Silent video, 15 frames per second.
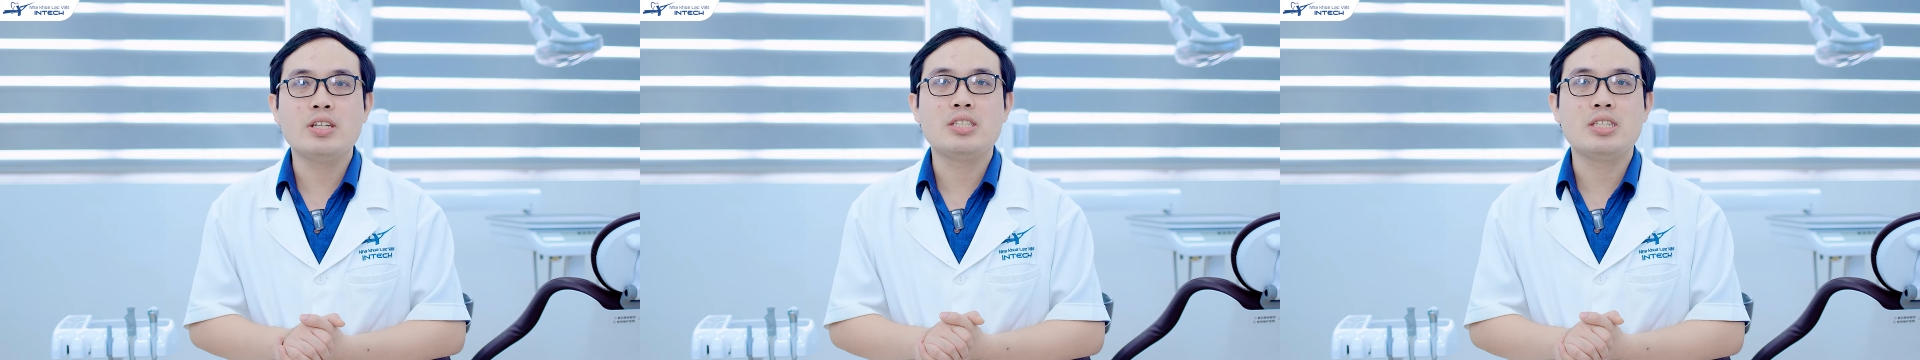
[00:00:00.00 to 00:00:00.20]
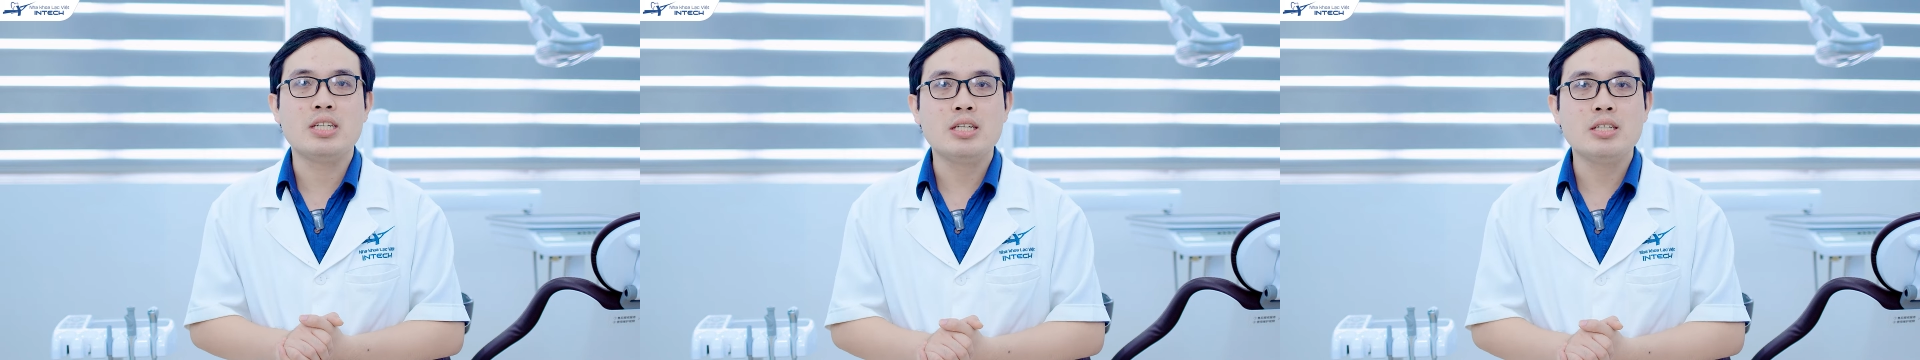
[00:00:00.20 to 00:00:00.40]

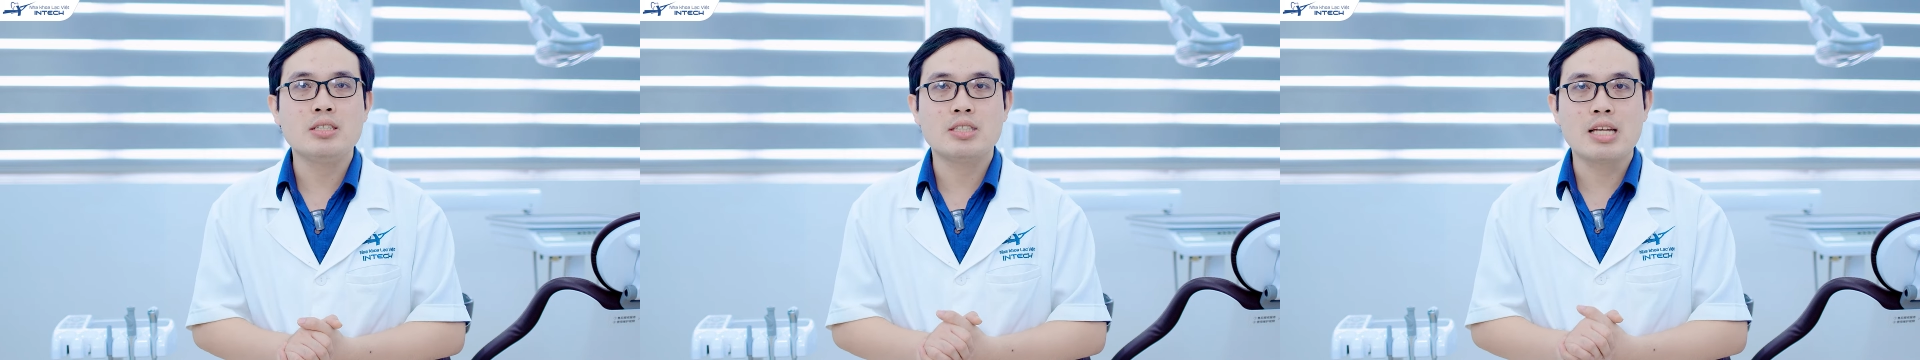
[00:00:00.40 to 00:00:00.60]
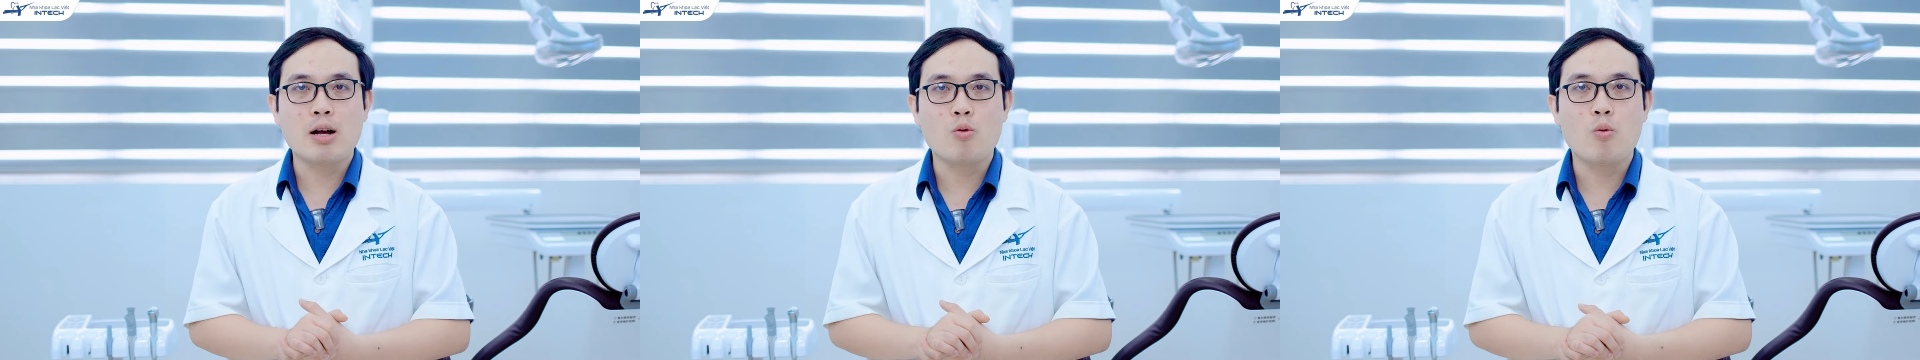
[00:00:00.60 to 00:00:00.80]
vị trí
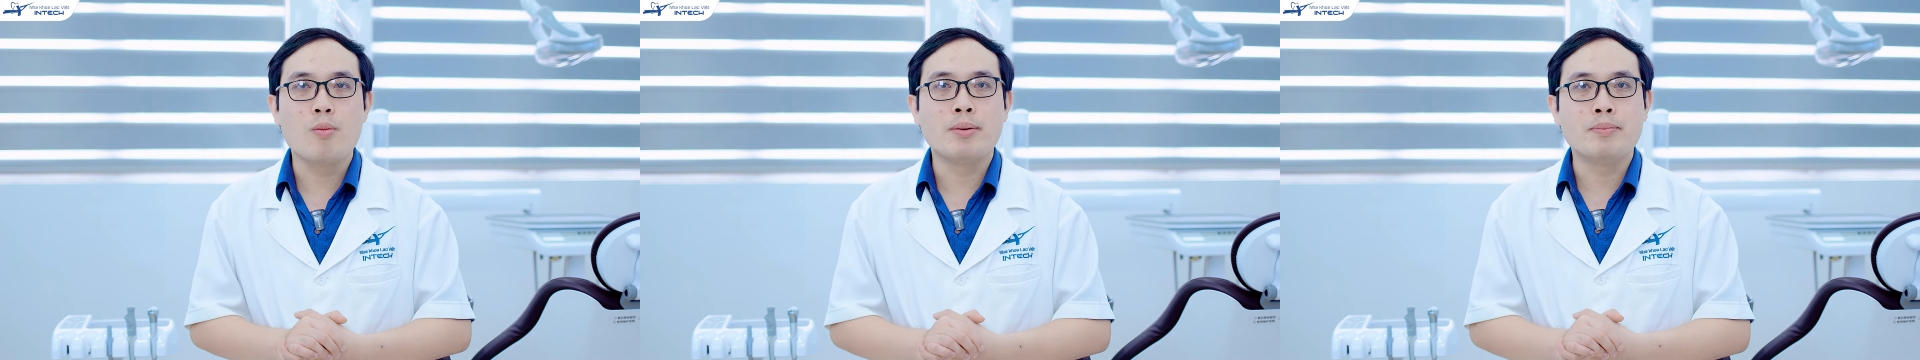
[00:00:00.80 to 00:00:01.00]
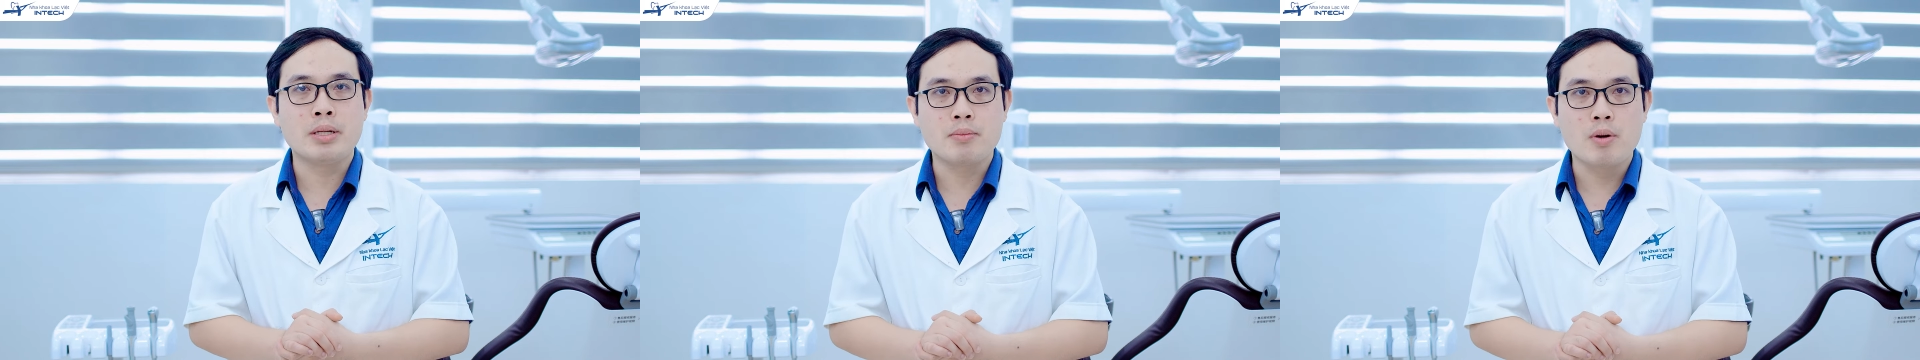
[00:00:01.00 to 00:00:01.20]
răng
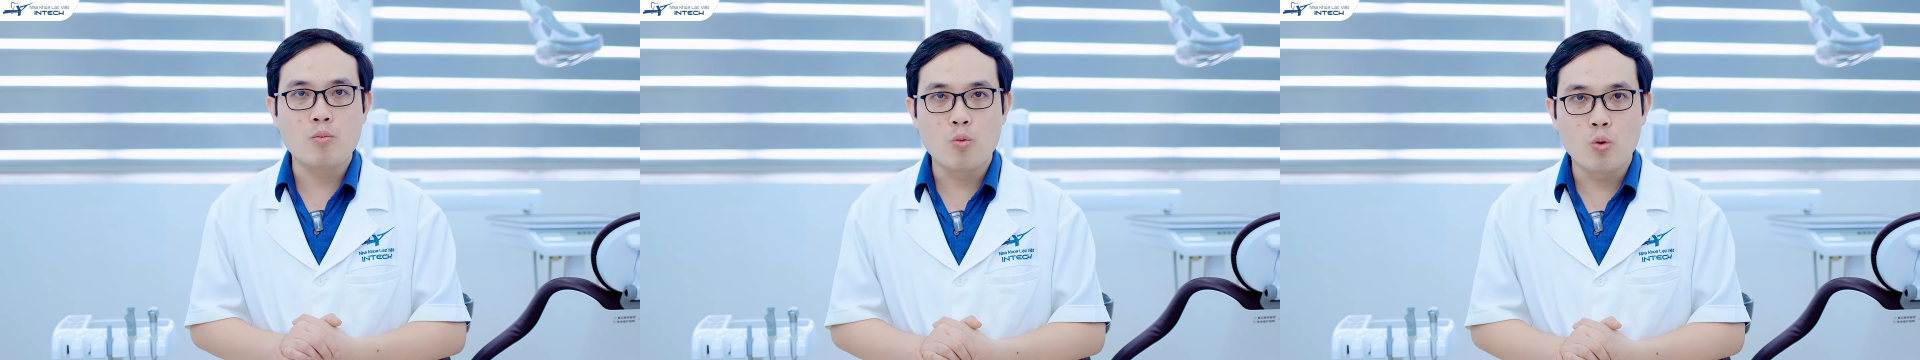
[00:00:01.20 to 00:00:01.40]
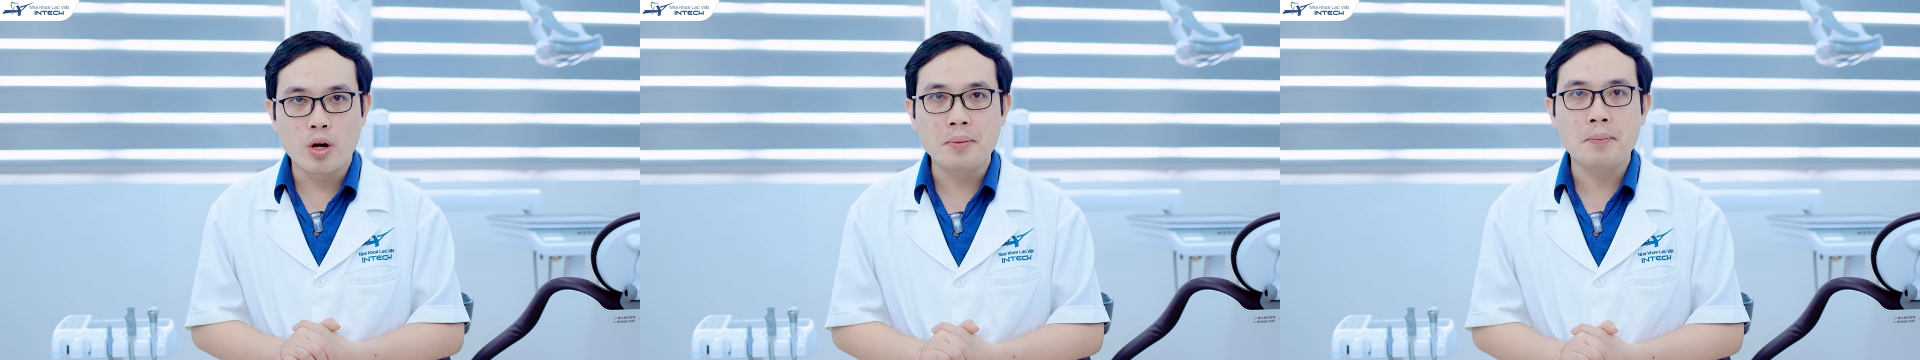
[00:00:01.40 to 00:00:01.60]
của mình
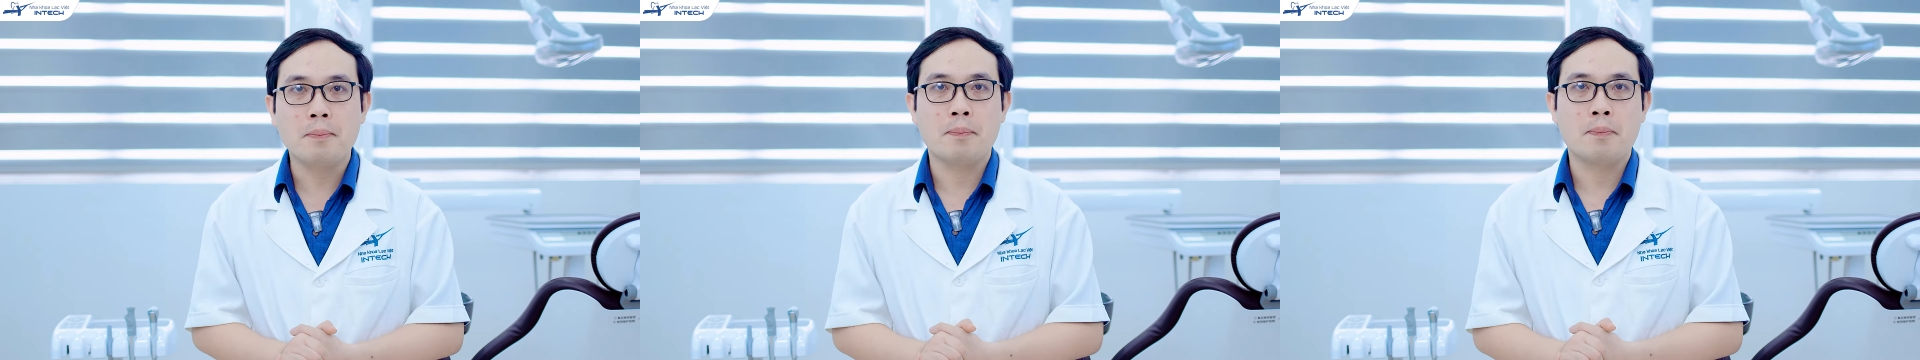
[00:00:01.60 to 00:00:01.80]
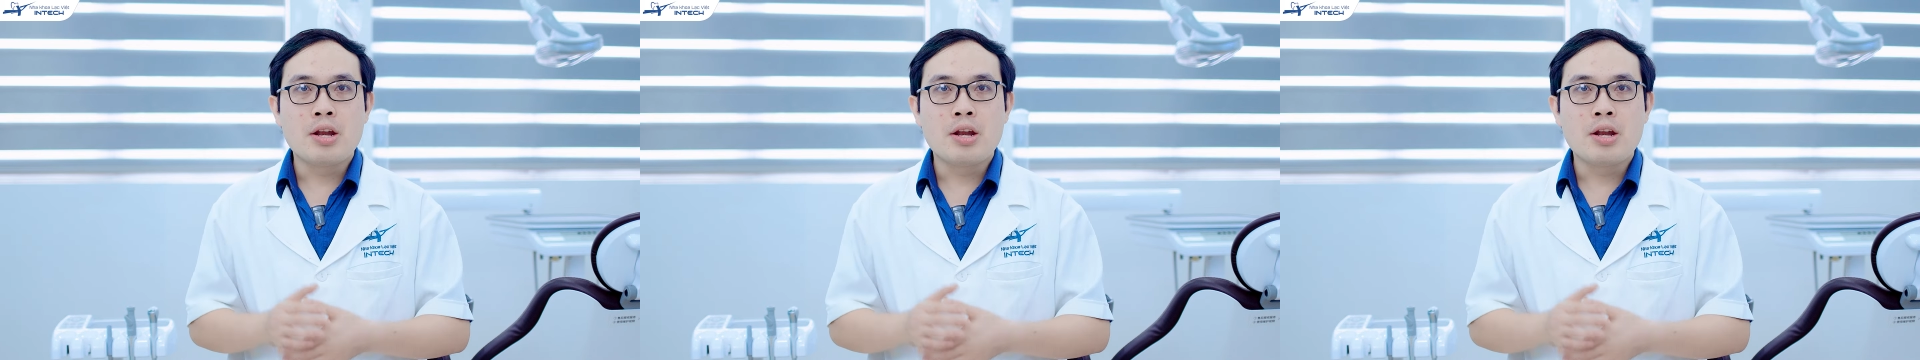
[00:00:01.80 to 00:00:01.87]
mong muốn.